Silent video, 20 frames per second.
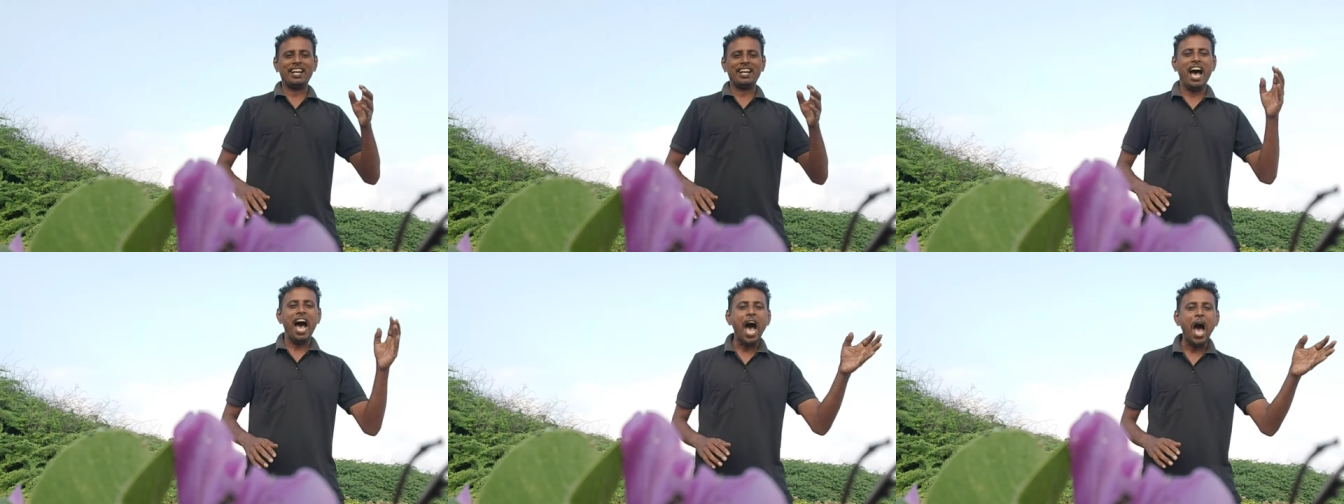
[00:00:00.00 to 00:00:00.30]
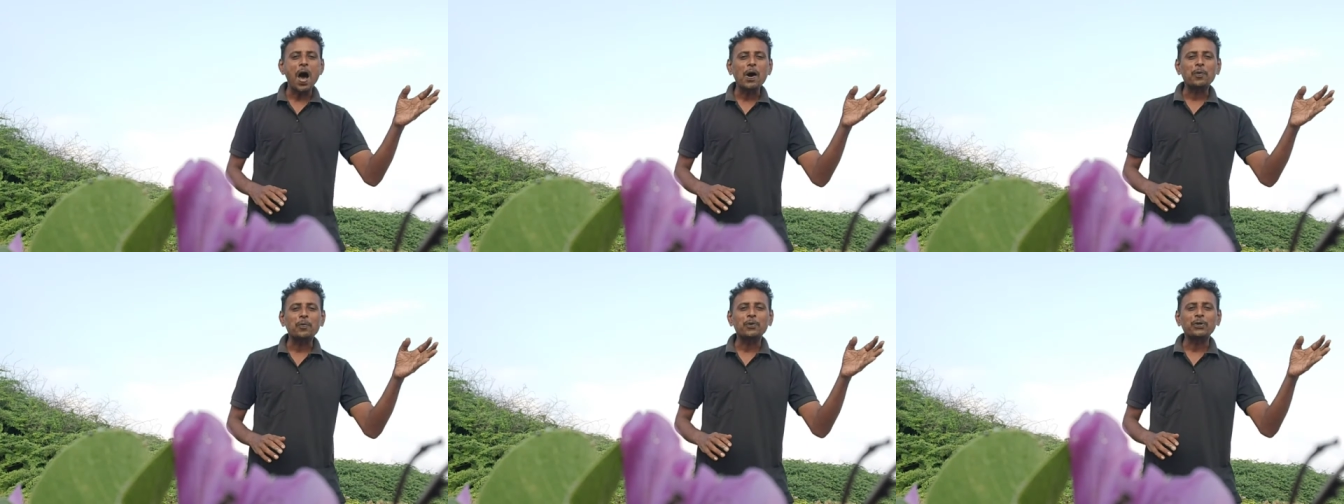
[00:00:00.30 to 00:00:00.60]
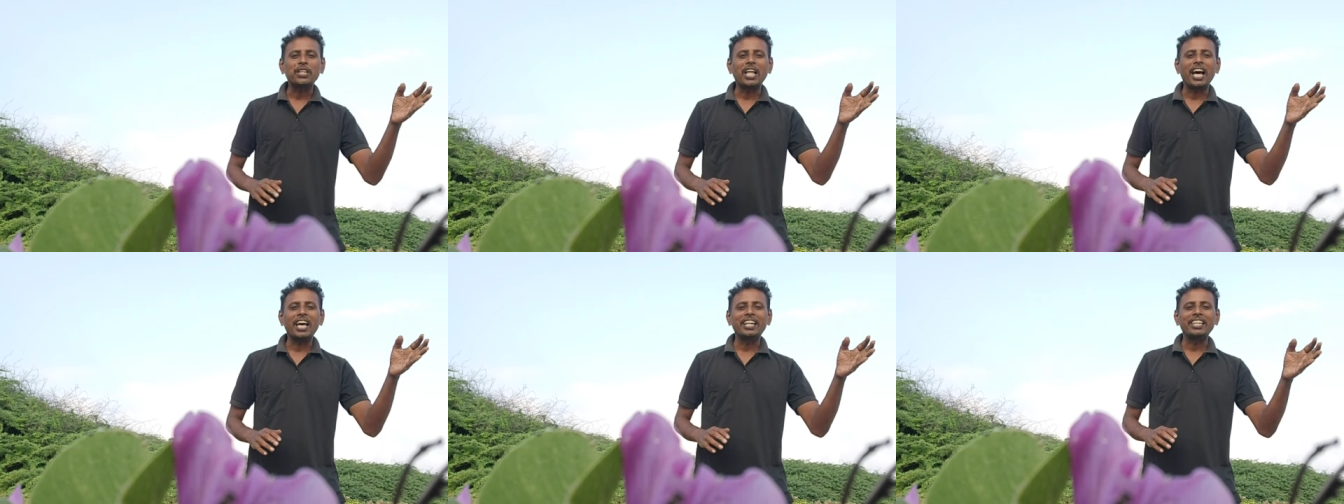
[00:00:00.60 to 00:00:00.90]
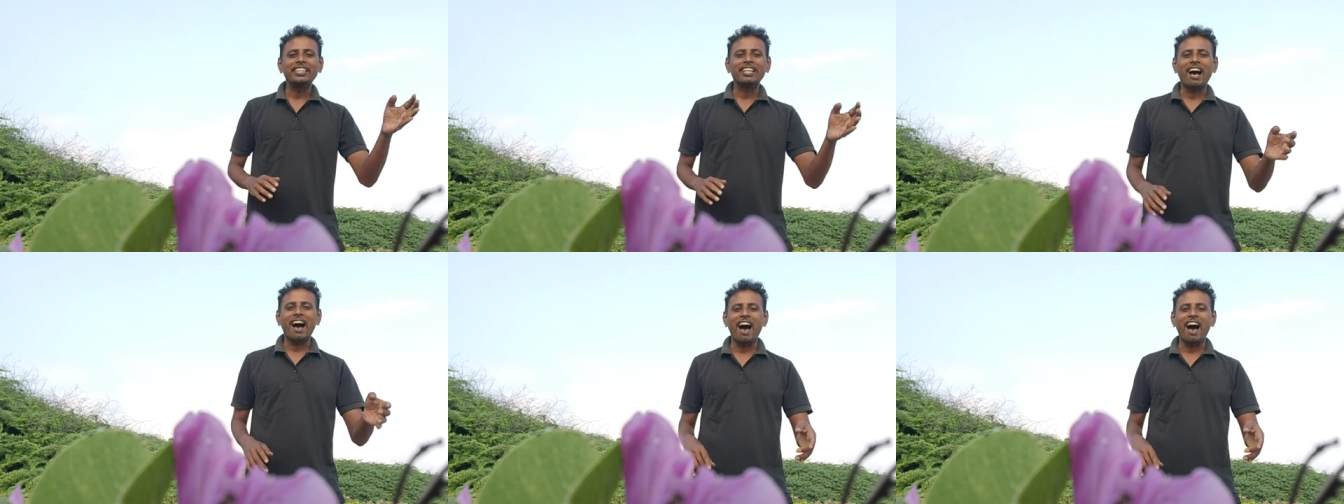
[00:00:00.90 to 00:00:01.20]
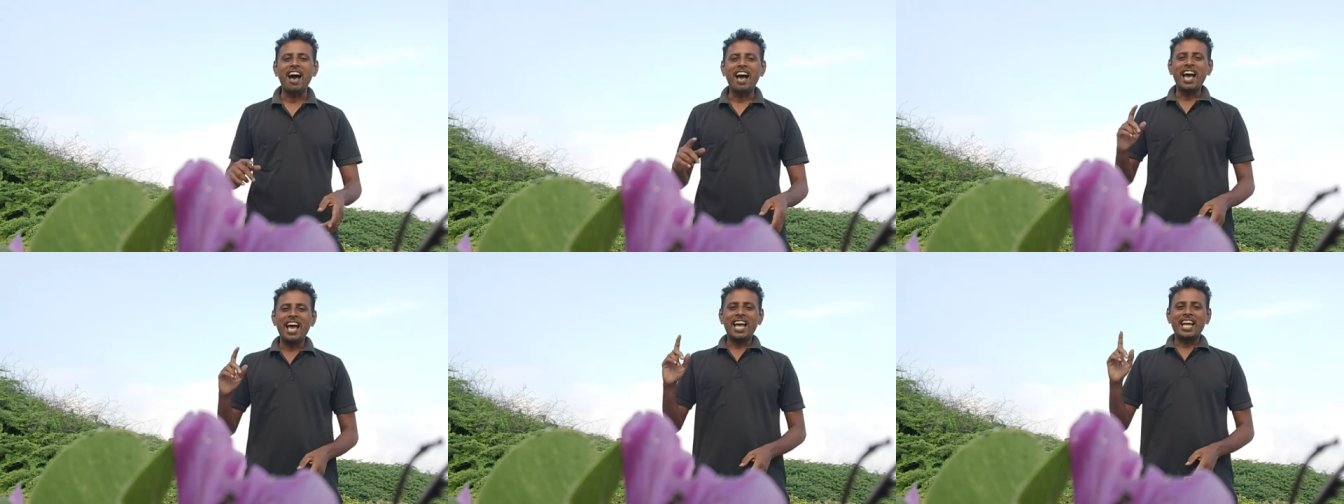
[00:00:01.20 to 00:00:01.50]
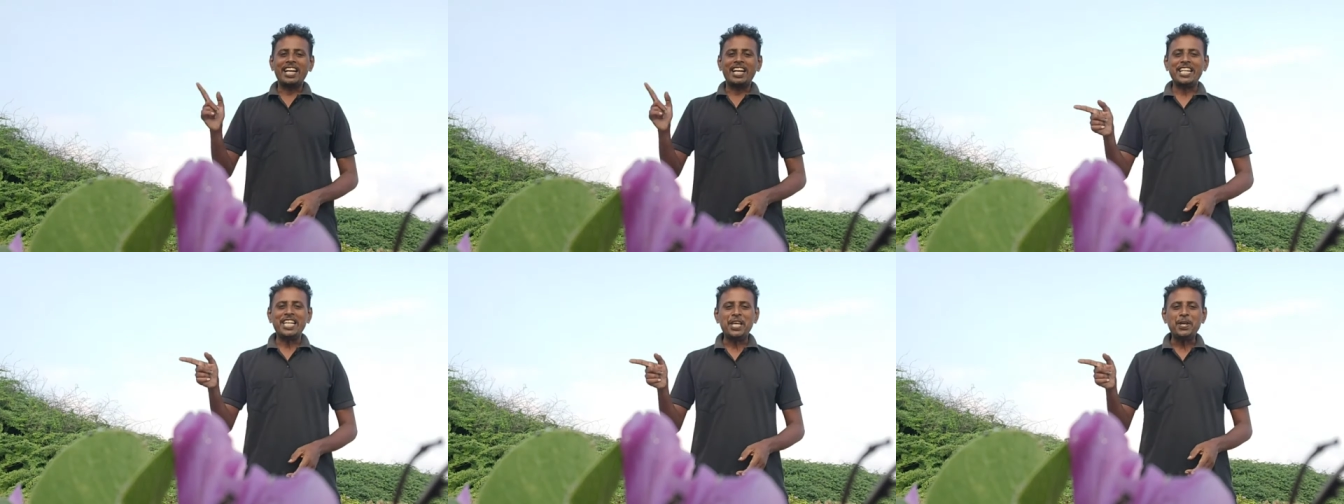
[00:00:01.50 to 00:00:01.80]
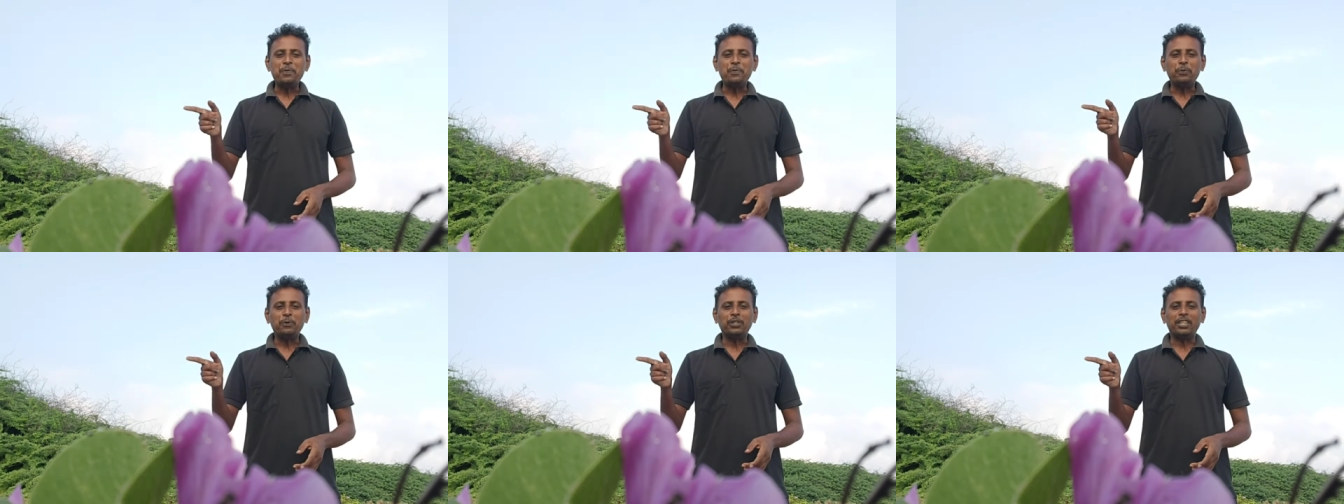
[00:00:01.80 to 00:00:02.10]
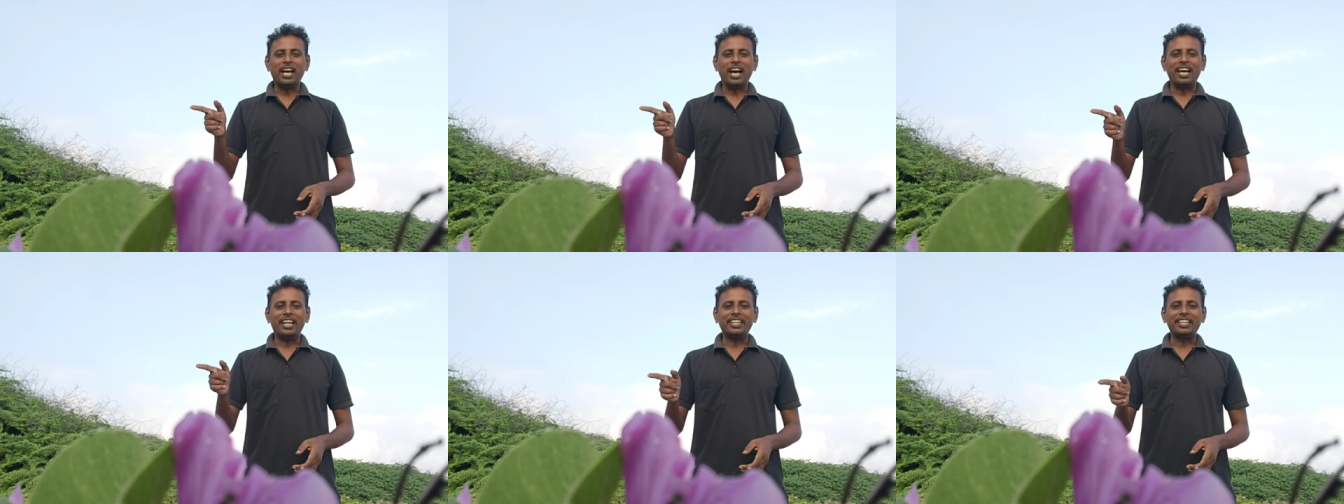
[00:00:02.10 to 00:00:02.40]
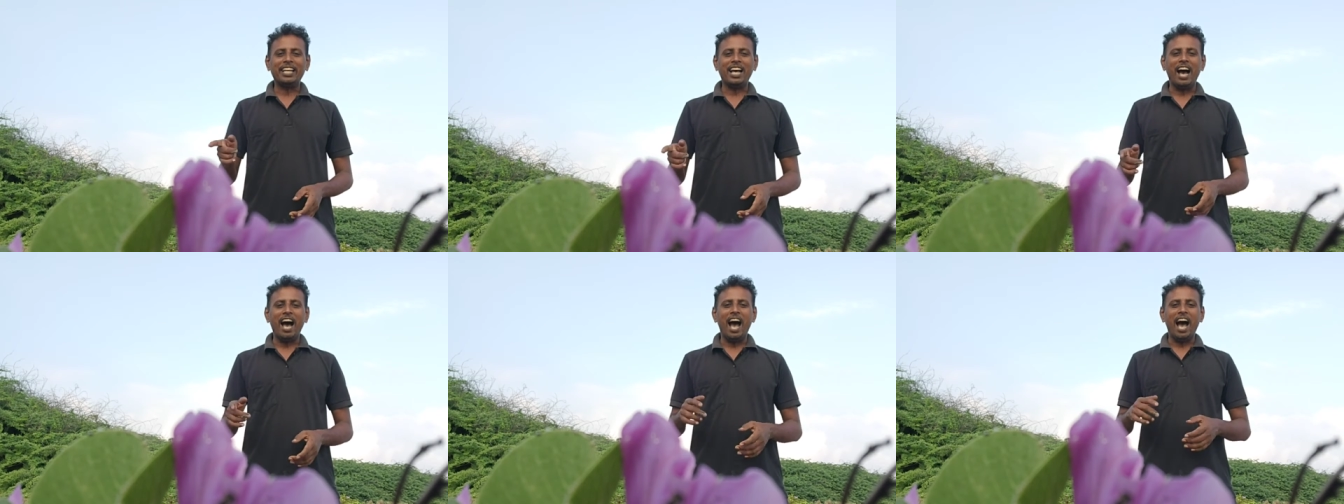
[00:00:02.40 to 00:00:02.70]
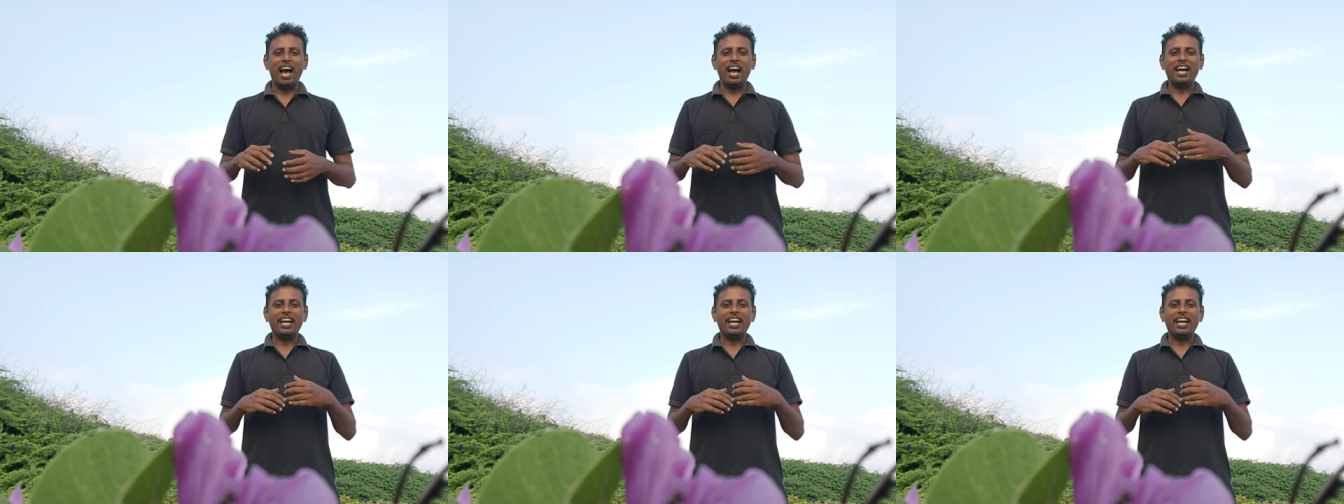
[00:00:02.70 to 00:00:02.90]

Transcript: நான் ஊதாரியா நீ ஊதாரியா